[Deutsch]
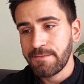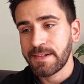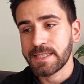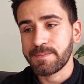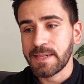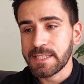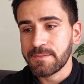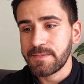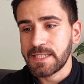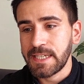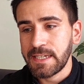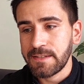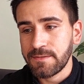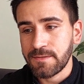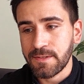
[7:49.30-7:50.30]
Was machst du mit
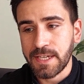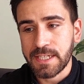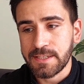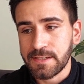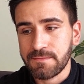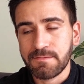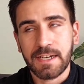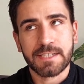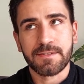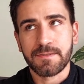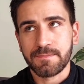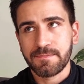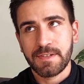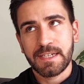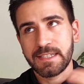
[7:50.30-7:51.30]
denen? Du gehst,
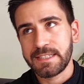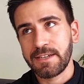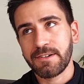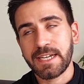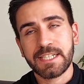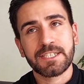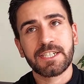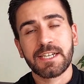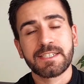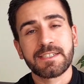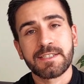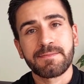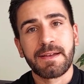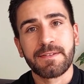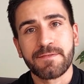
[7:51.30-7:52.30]
also theoretisch hast du
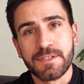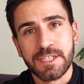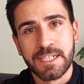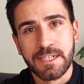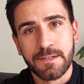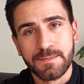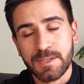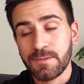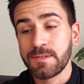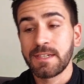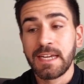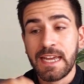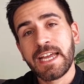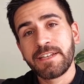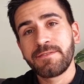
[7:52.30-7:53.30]
zwei verschiedene Optionen.
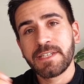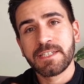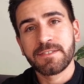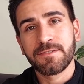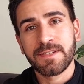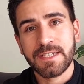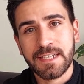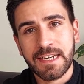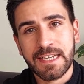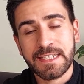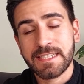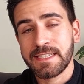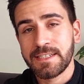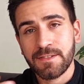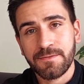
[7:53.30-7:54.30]
Entweder du hinterlegst
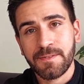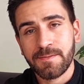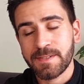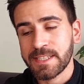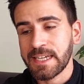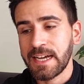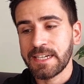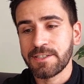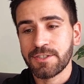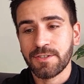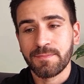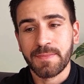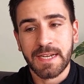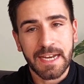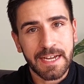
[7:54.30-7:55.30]
sie so wie wir es gerade
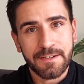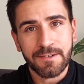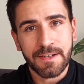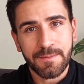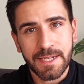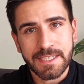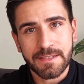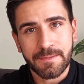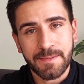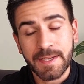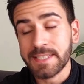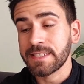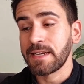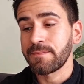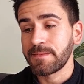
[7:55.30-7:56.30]
schon bei Lido gemeinsam
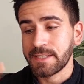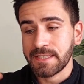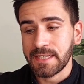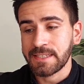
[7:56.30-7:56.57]
gemacht haben. Das